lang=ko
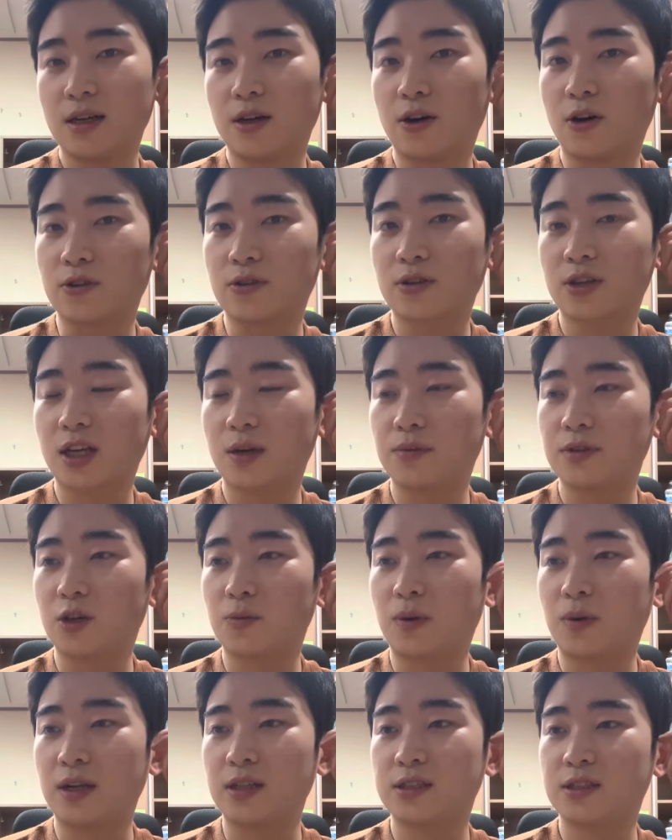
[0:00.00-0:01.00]
어떻게 하면 더
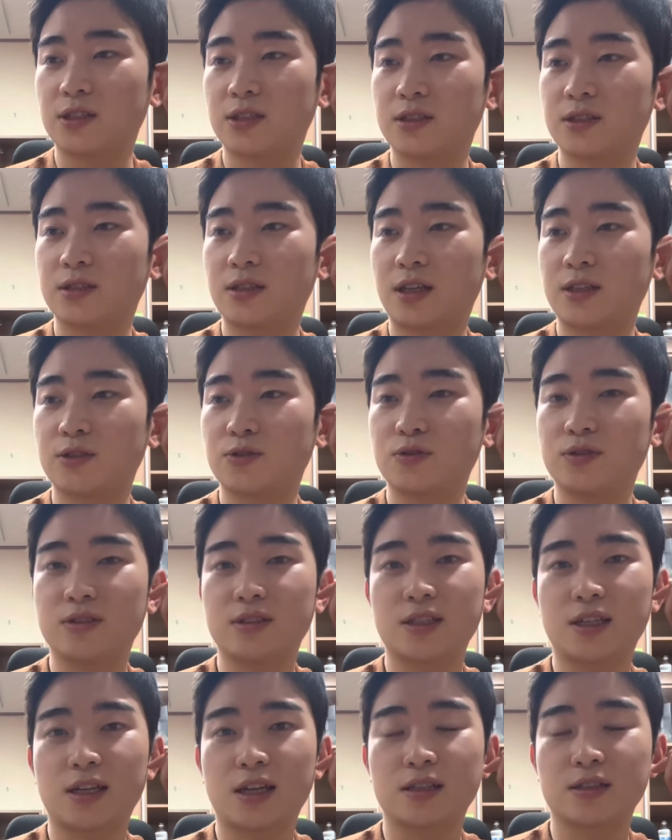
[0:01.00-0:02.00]
발전할 수
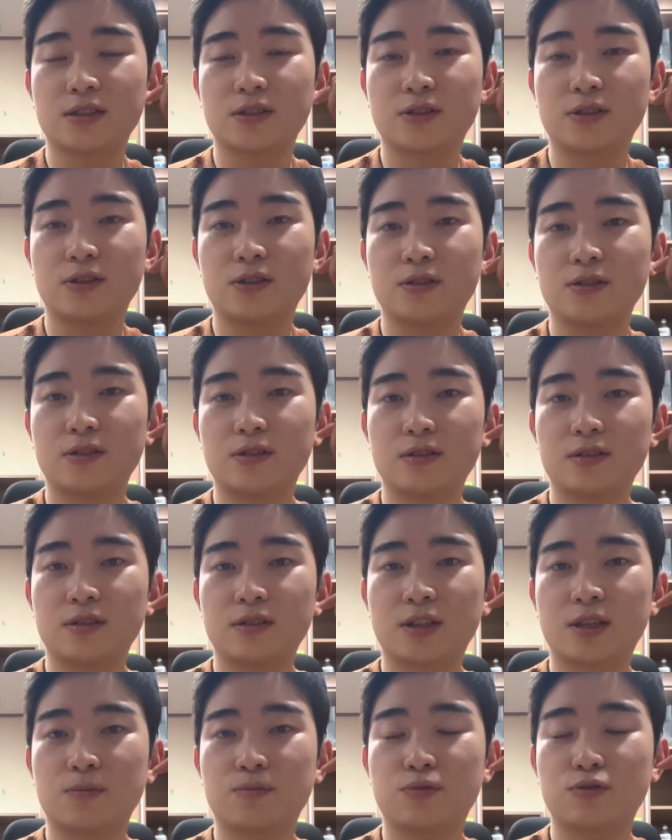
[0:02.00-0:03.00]
있느냐라는 걸
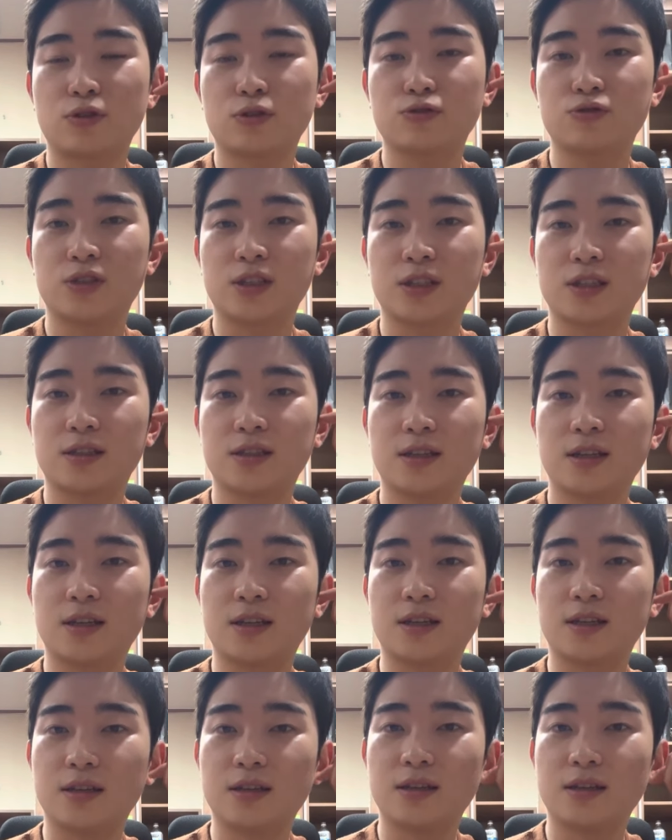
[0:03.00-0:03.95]
이렇게 풀어준 책인데